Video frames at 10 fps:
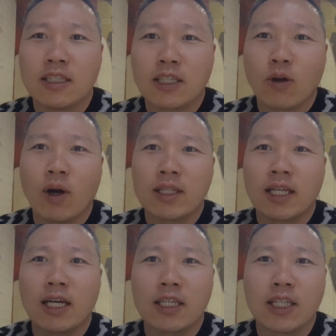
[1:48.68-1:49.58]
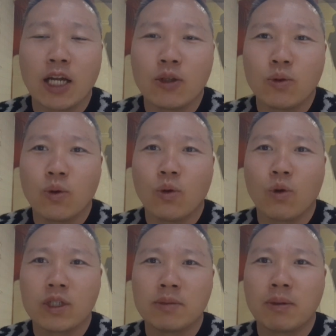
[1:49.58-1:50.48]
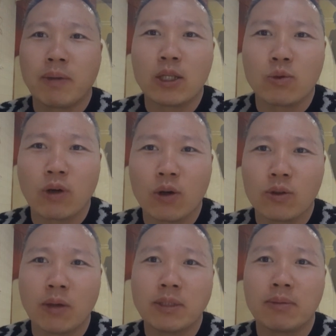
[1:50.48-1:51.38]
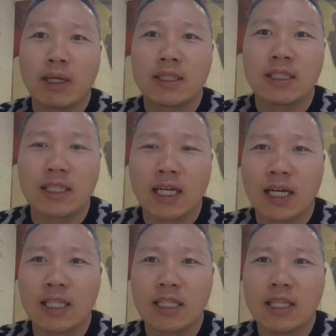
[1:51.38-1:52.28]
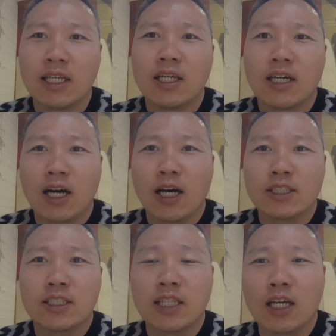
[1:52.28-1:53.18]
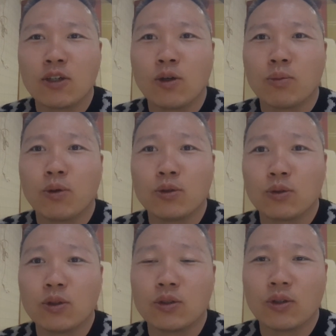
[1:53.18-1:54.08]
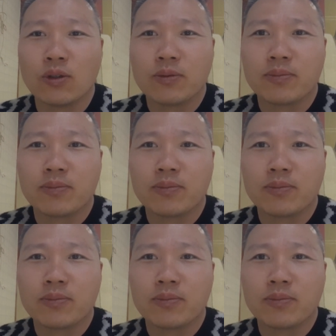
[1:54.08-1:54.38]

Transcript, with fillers: 이렇게 활달하게 다니고 혹심을 발동하고 냄새를 맡으니까 아 신나는 걸로 보일 수도 있죠.